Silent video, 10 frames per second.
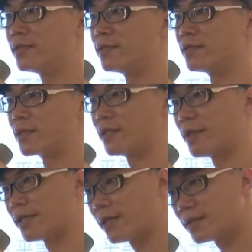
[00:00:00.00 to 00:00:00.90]
我可以
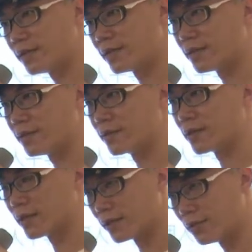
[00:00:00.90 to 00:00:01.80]
把它当成一个
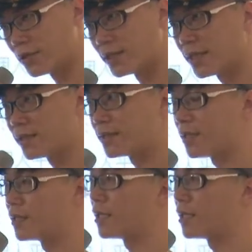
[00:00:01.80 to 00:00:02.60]
可能选项的参